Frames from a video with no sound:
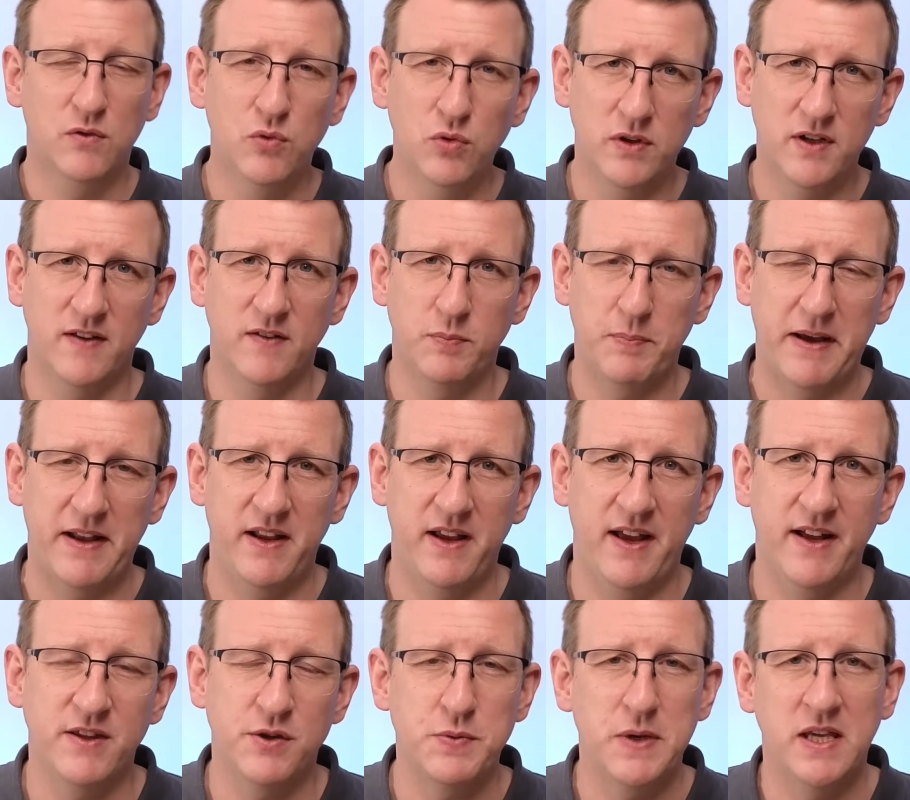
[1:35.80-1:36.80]
Gute ist bei der
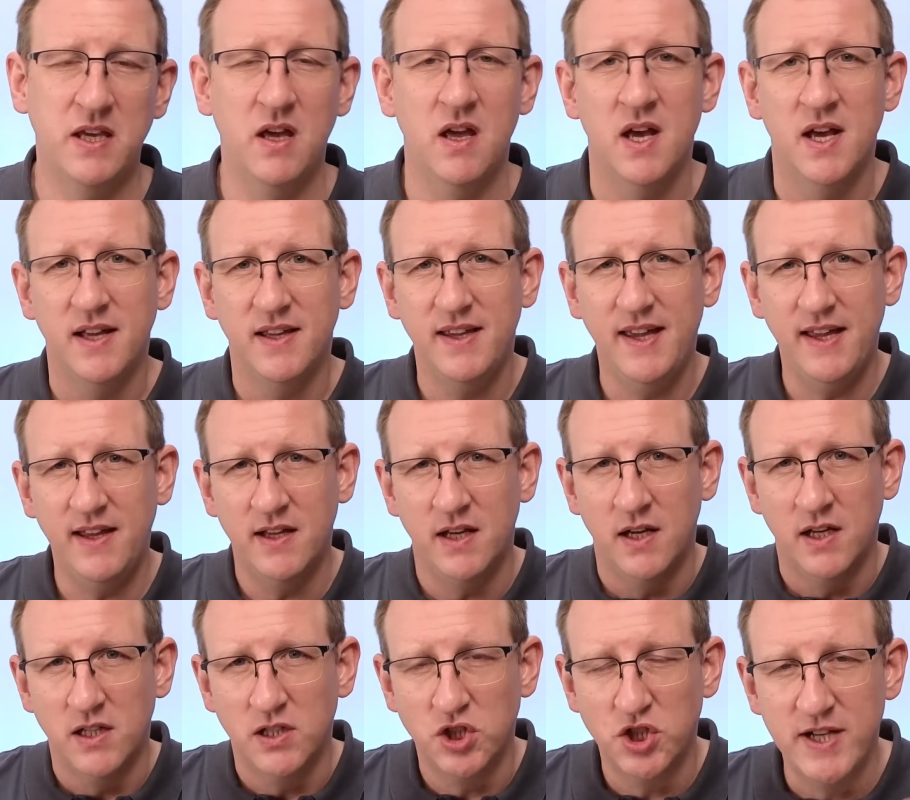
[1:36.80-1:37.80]
Herzschwäche, je
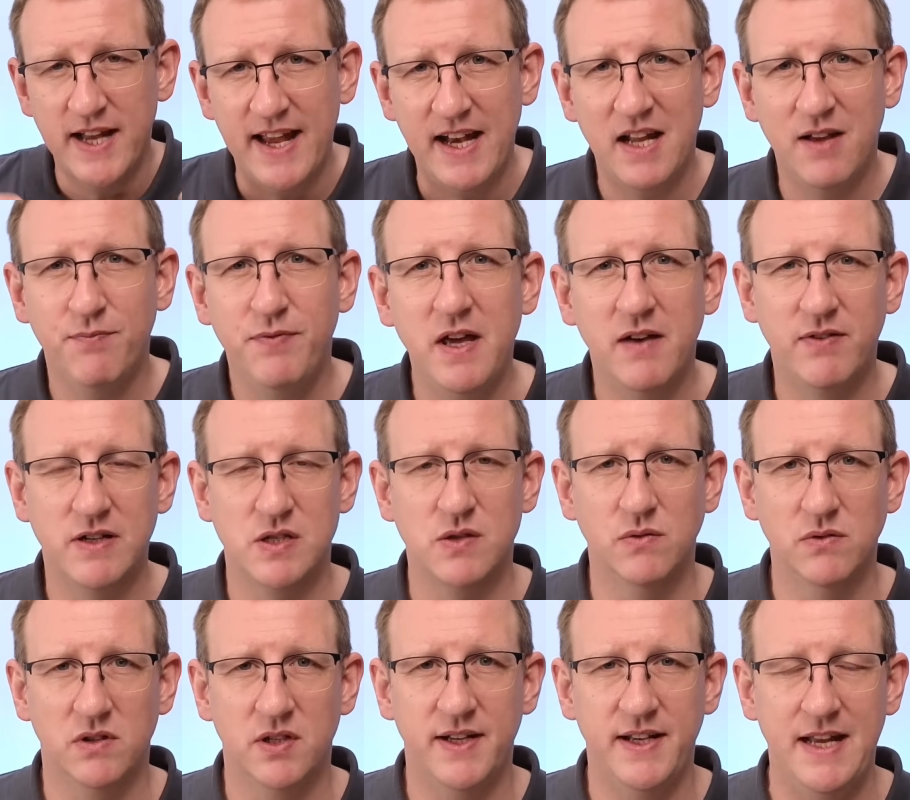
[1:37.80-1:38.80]
schneller wir was
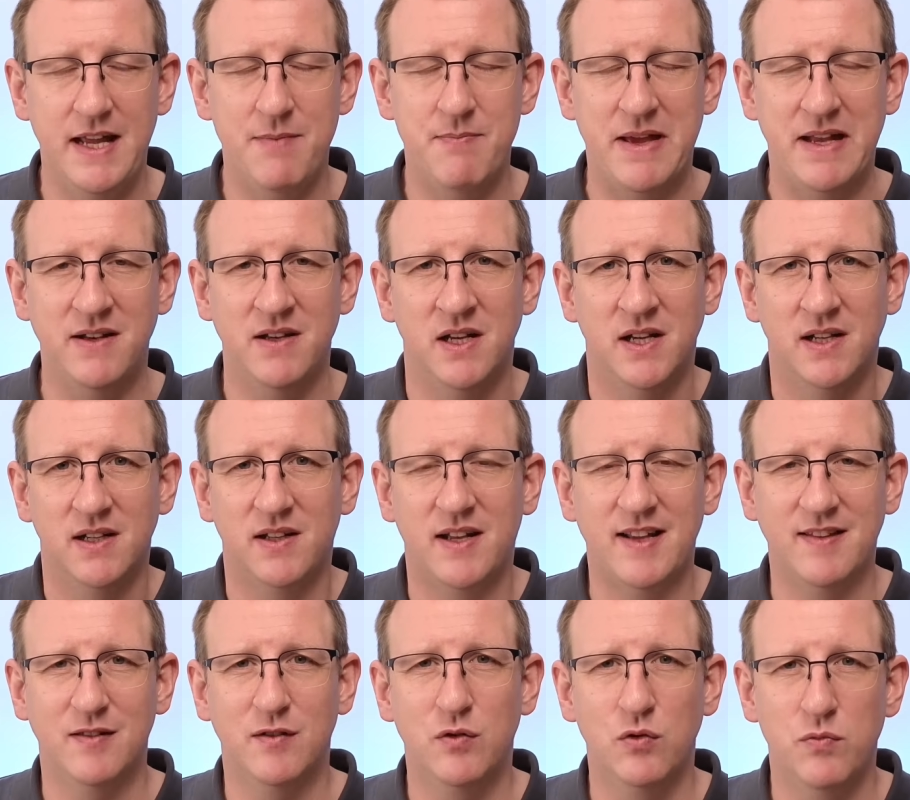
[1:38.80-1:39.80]
unternehmen,
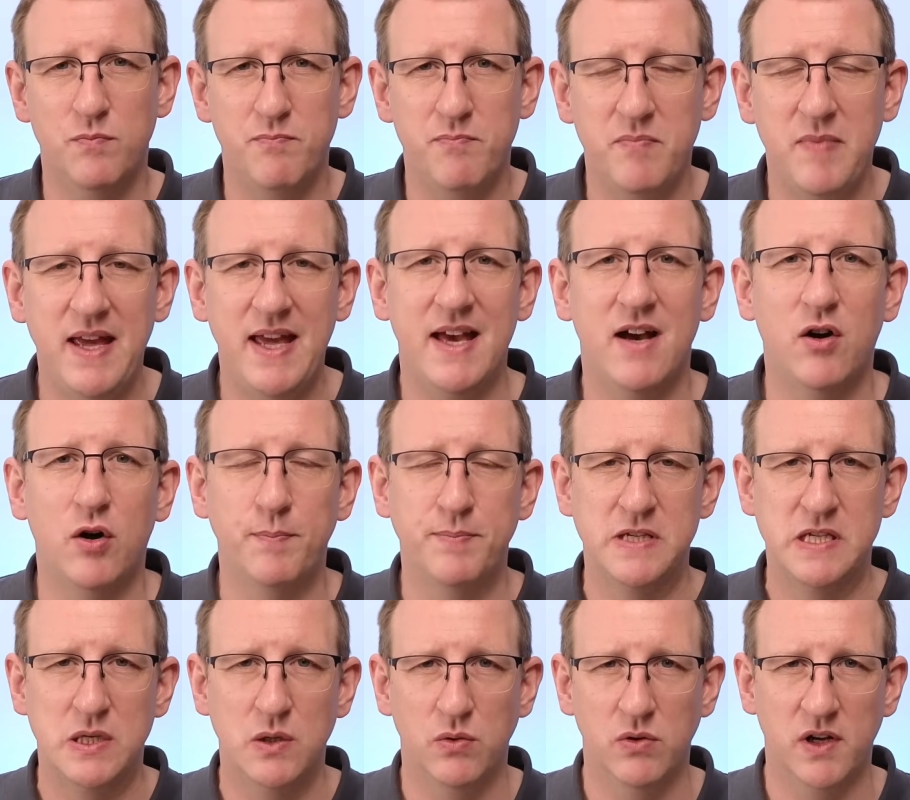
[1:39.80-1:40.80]
desto mehr
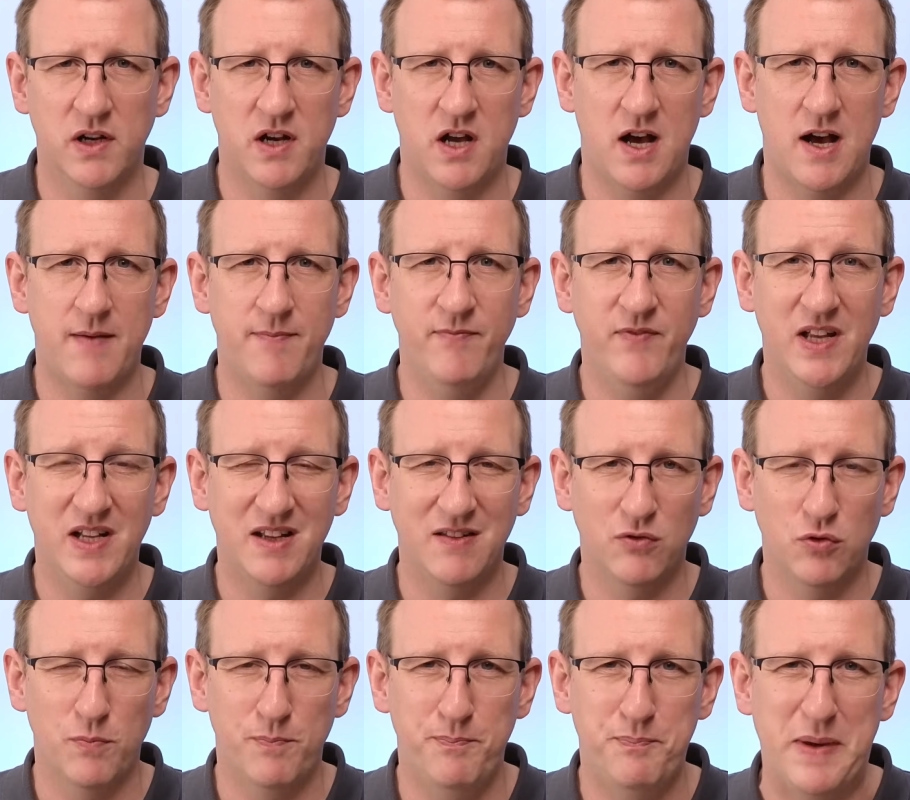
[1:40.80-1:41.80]
Optionen haben wir,
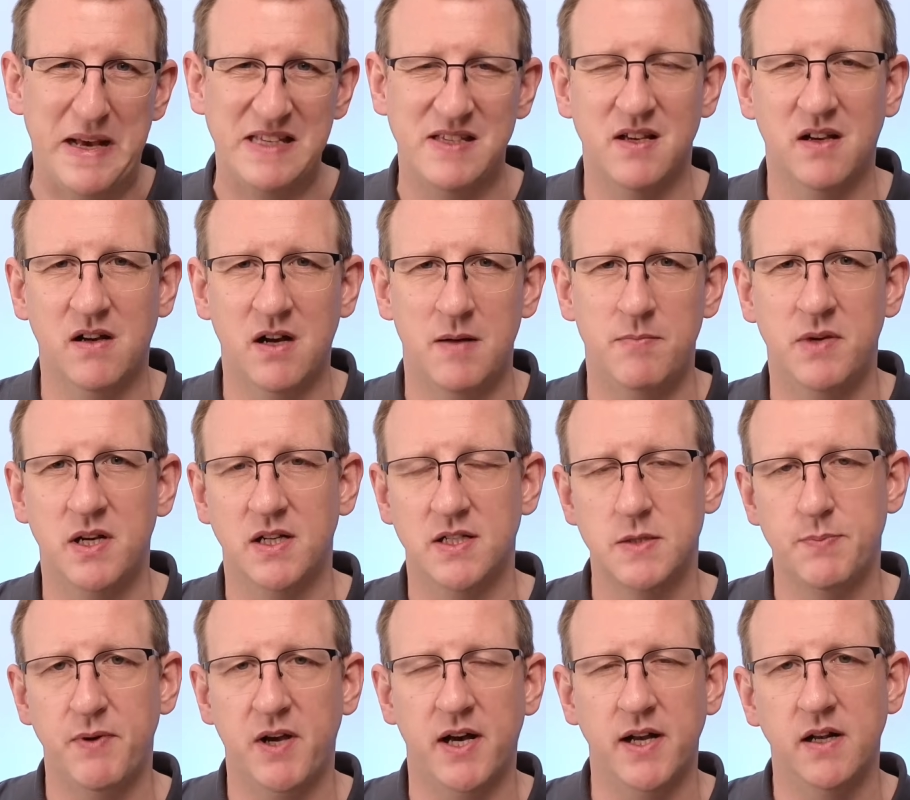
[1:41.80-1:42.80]
desto besser kann man
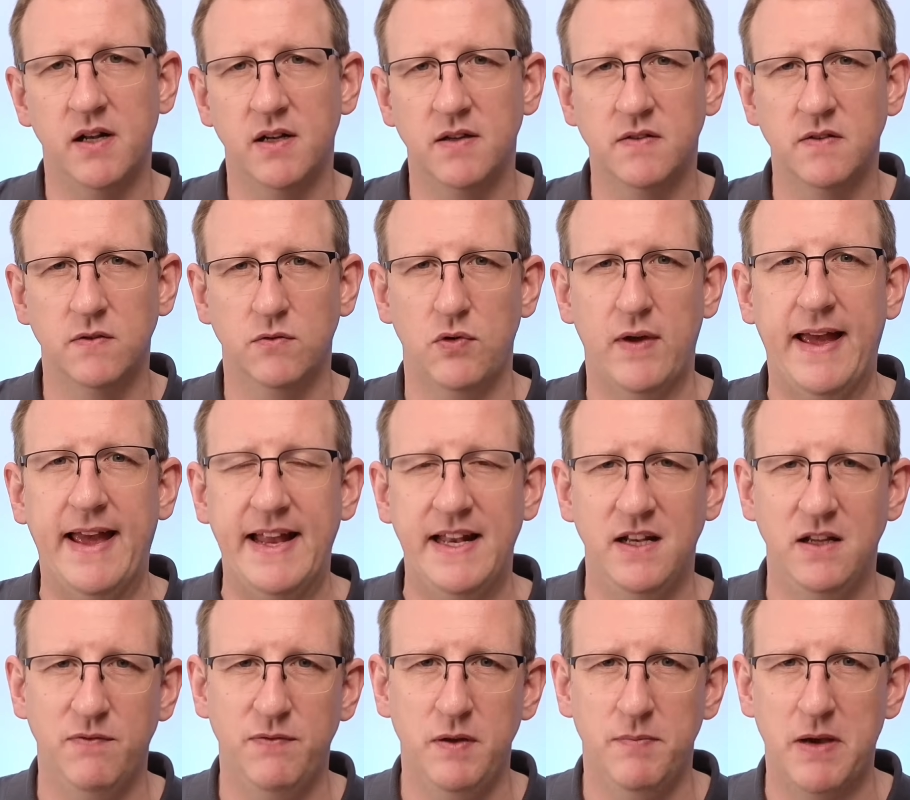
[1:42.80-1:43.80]
das behandeln. Das ist so
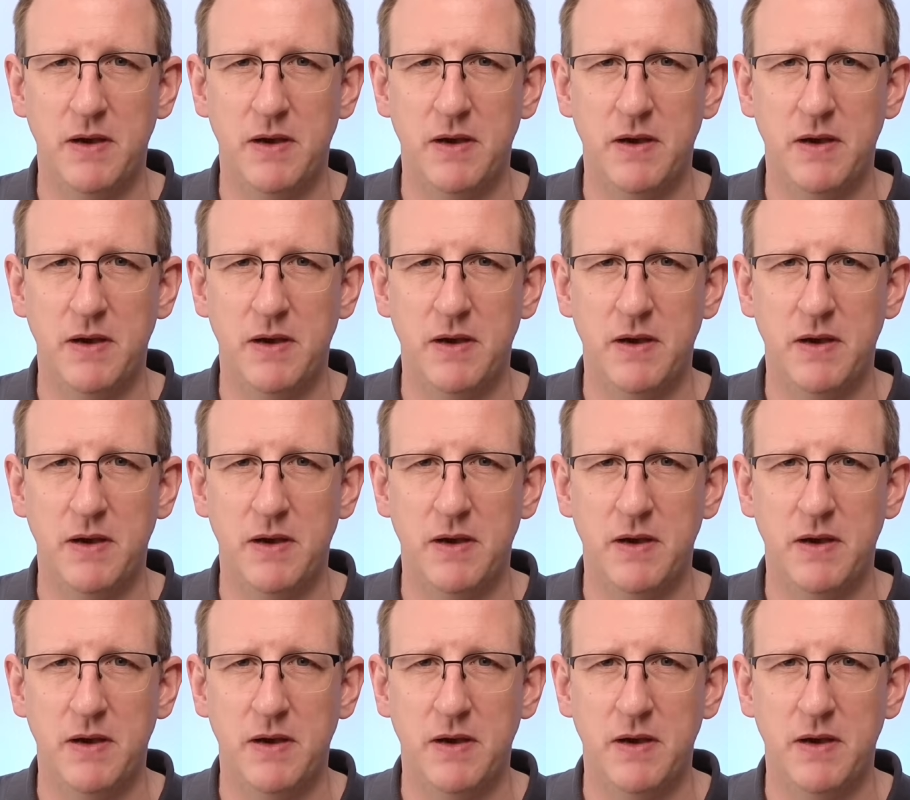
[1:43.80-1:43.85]
ähnlich wie